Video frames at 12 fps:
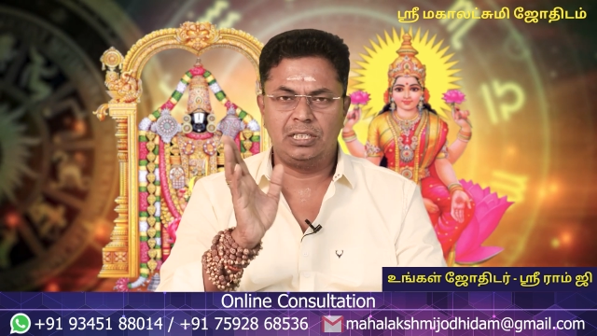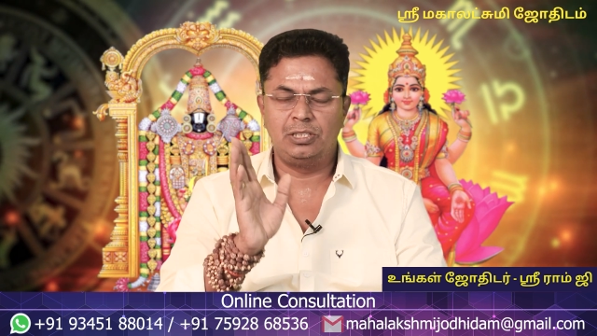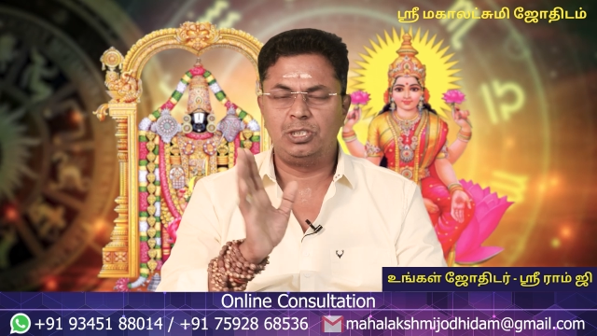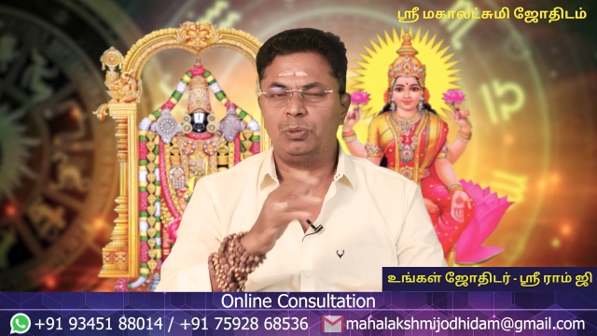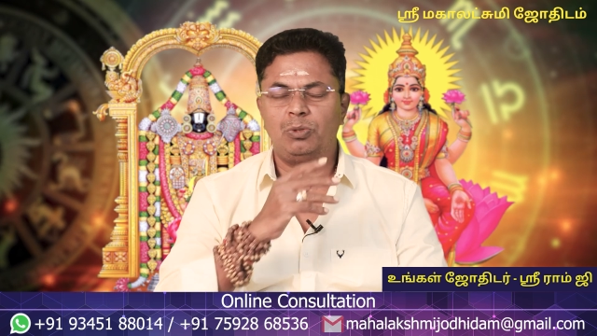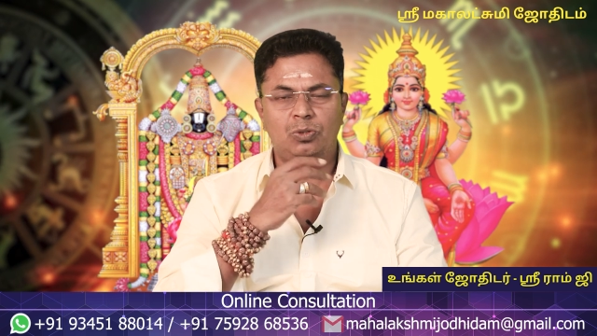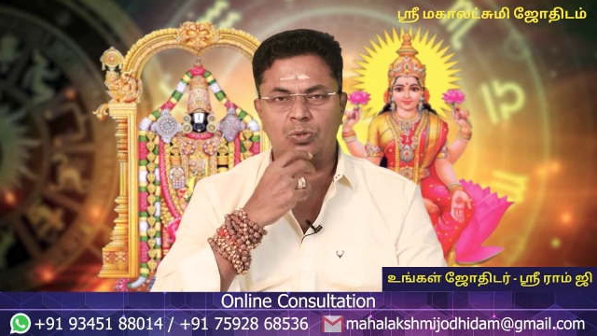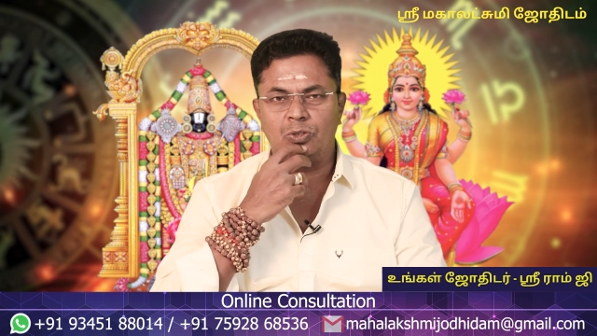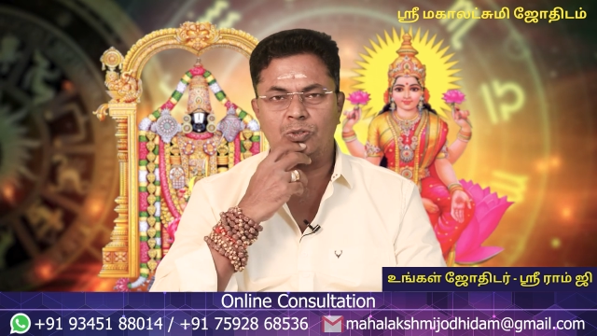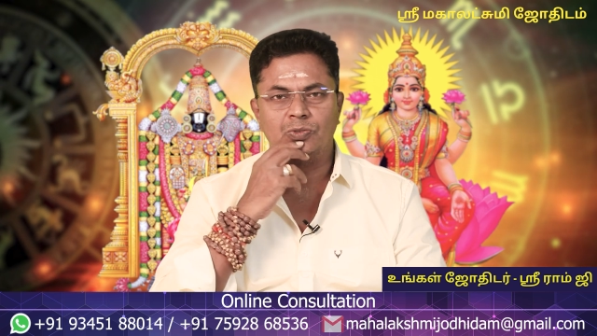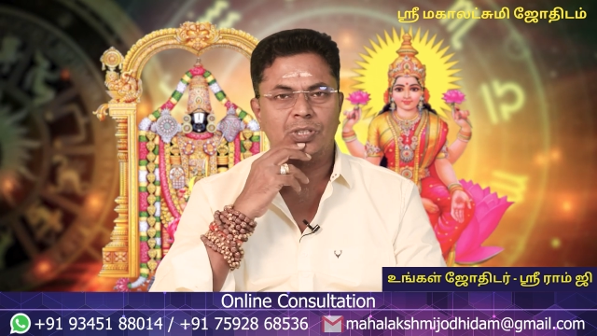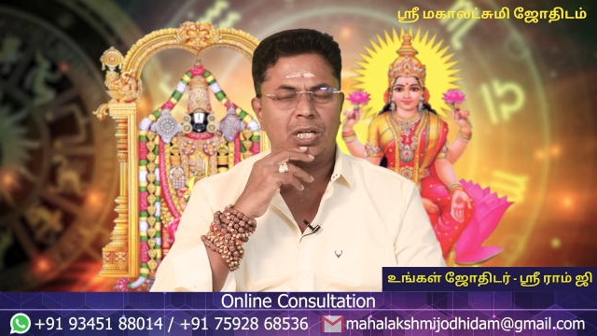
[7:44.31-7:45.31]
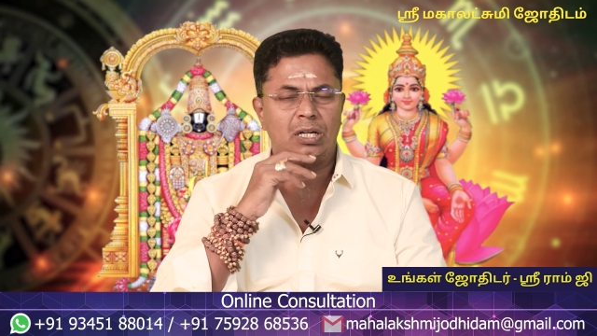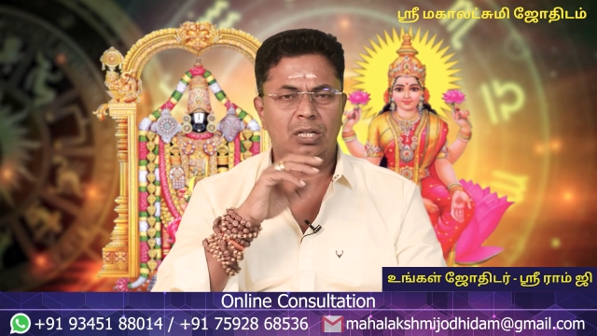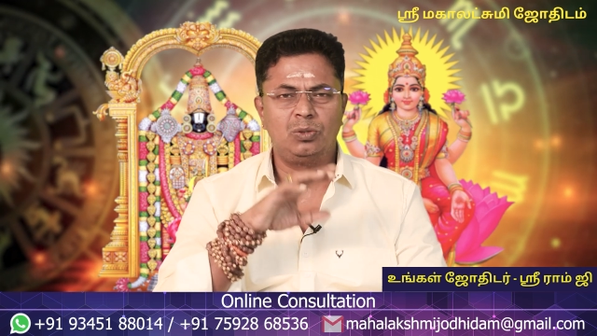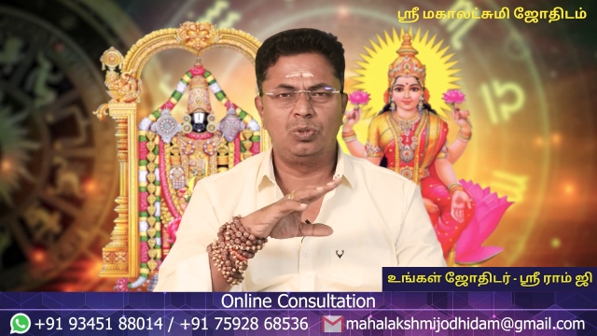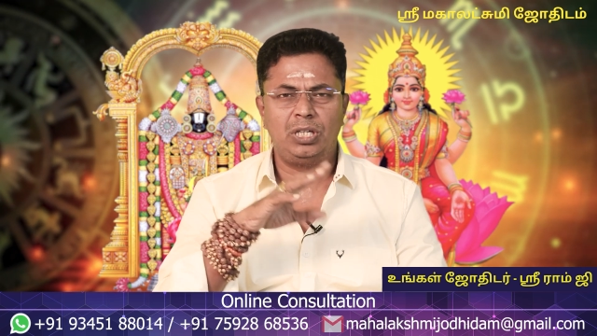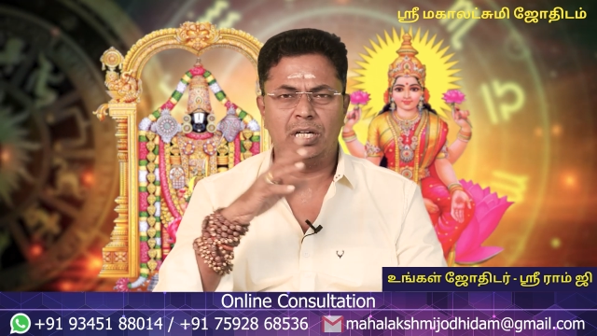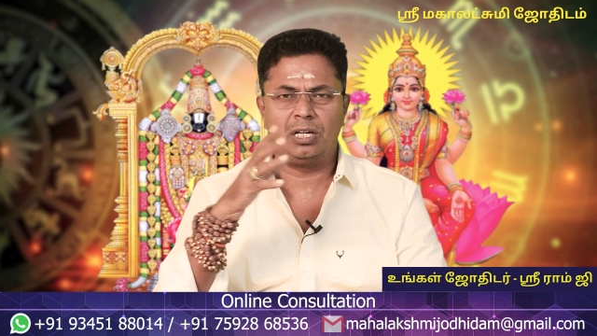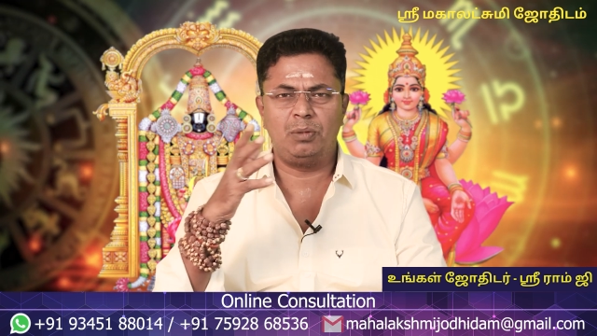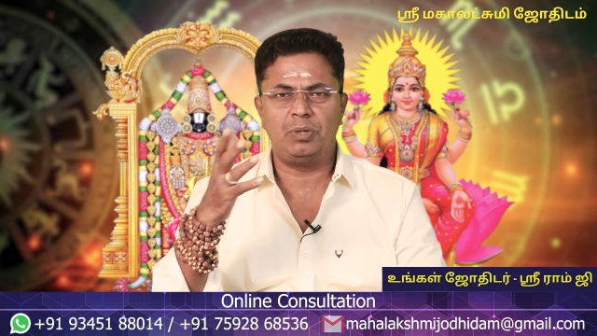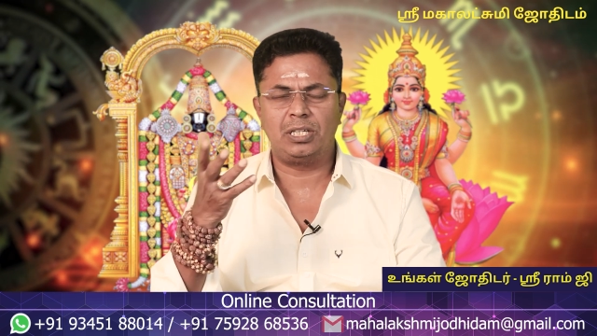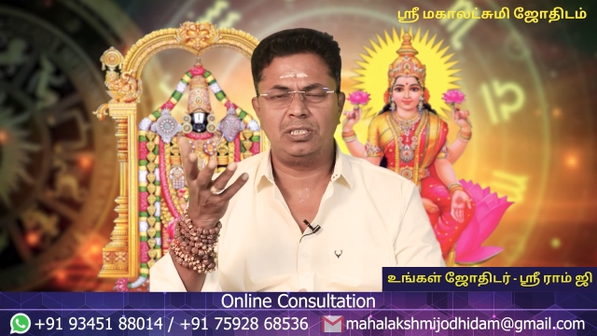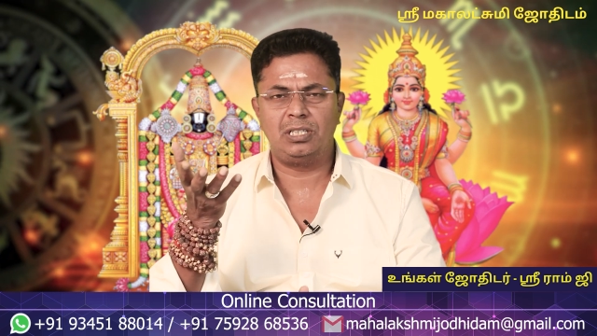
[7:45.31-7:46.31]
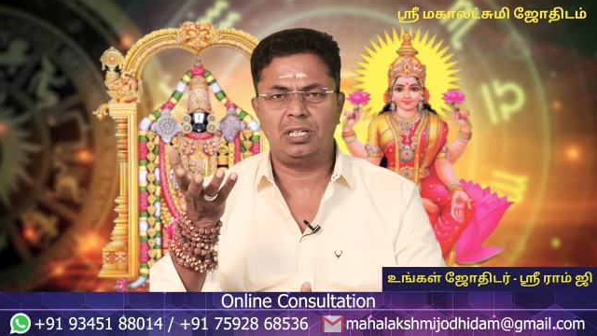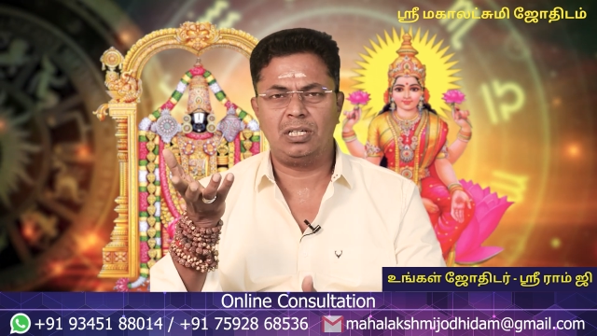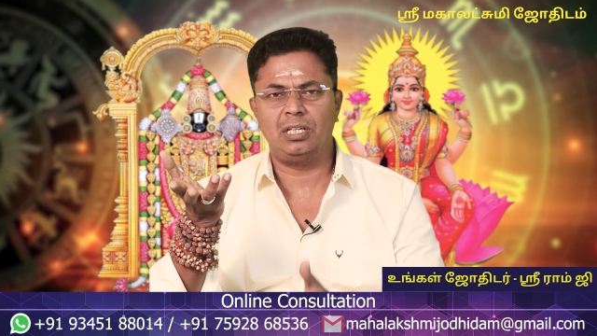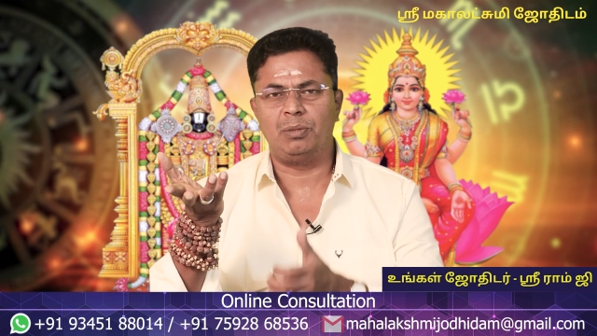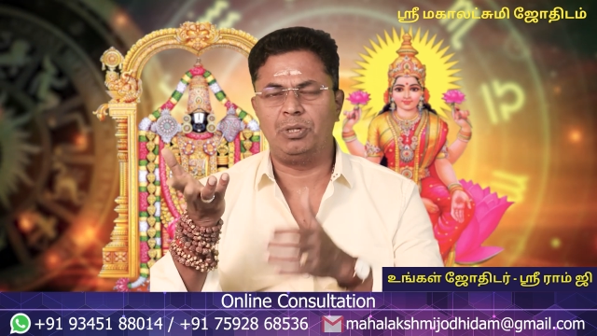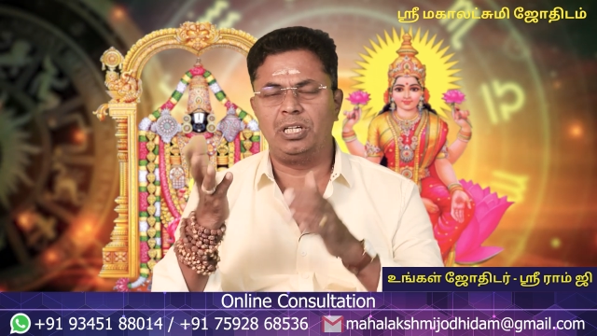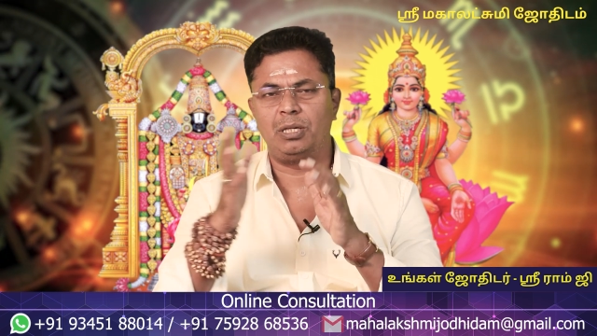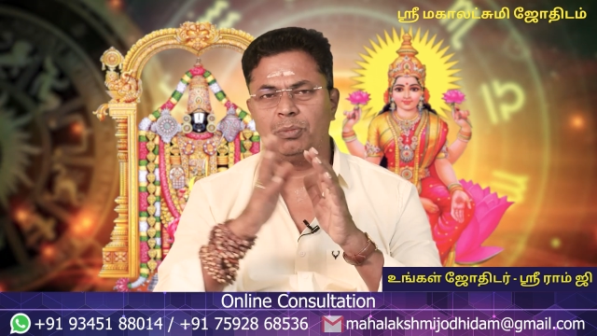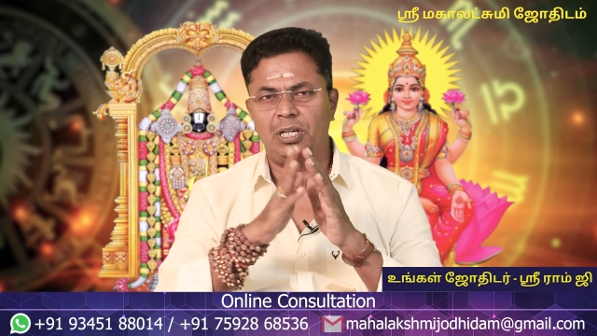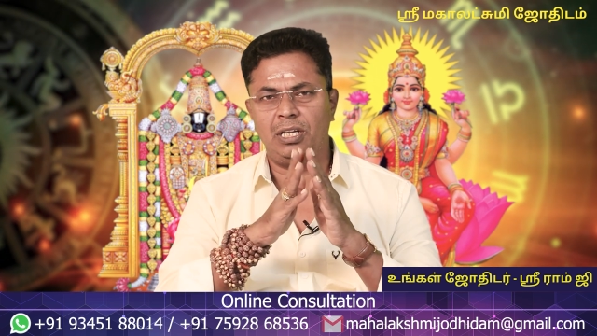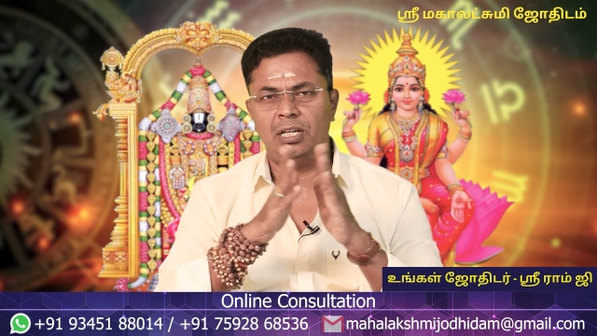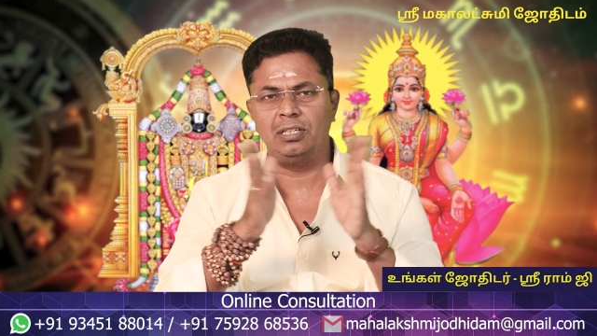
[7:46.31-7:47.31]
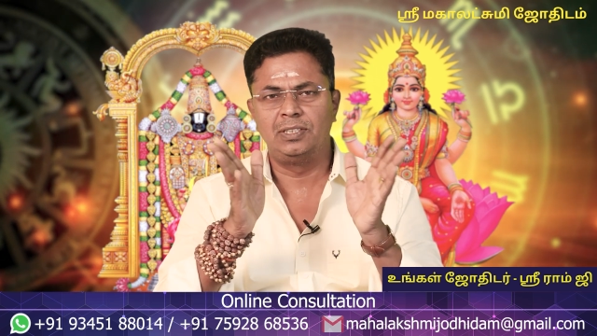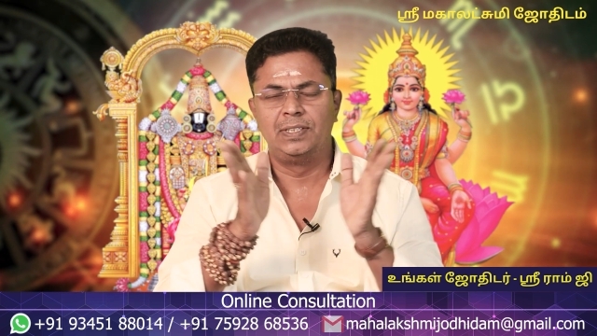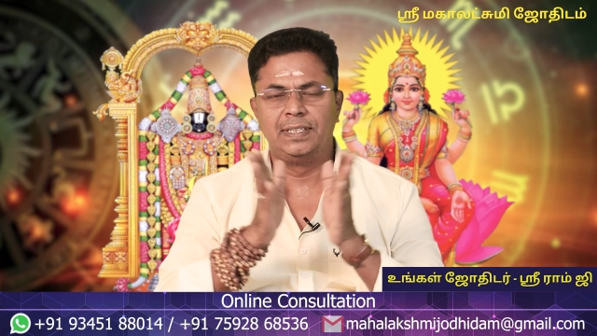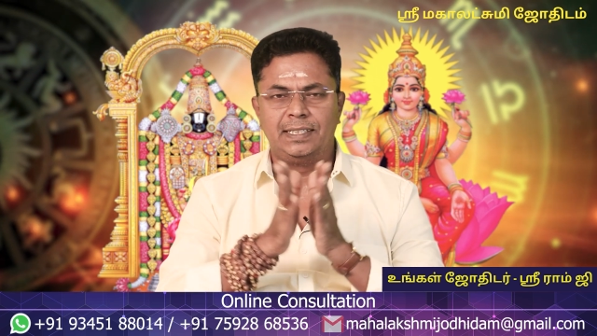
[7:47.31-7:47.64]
நிச்சயமாக கொடுத்துரும் அதனால் குரு எட்டில் மறைஞ்சிட்டாரு அப்படிங்கிற மாதிரிலாம்